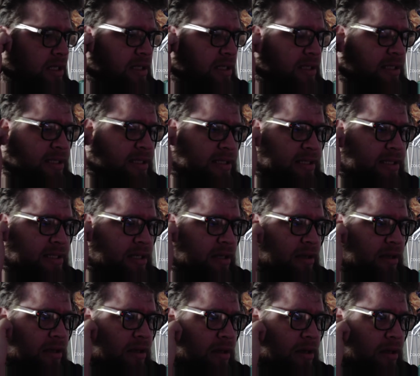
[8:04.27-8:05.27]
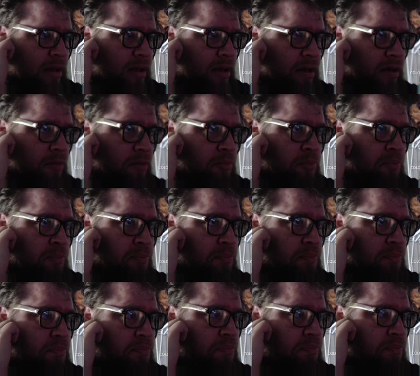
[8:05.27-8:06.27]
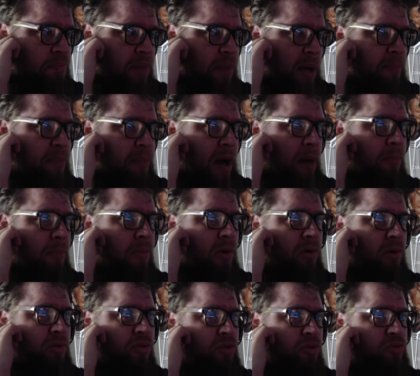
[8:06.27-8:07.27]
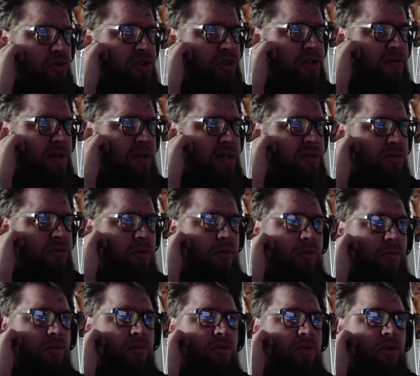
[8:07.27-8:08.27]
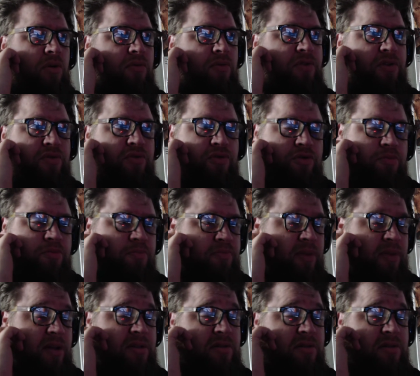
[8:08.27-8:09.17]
c'est pas par manque de motivation, non, c'est juste pas.